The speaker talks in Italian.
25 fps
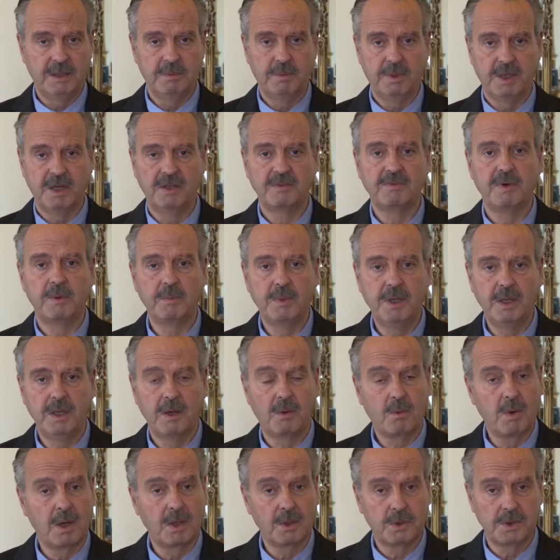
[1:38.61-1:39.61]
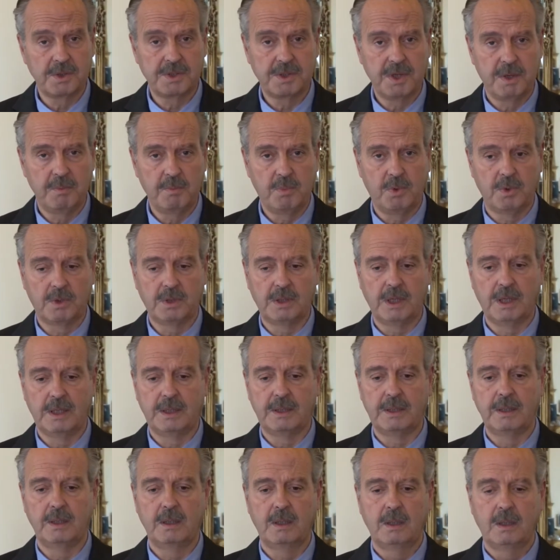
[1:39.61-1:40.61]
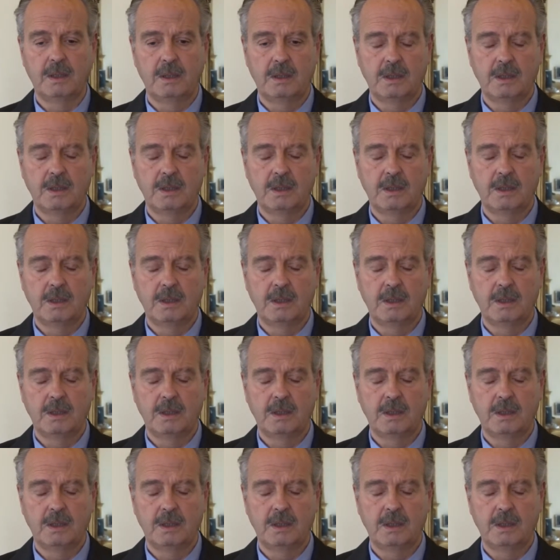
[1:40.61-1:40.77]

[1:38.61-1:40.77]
per le famiglie, quanto sia importante.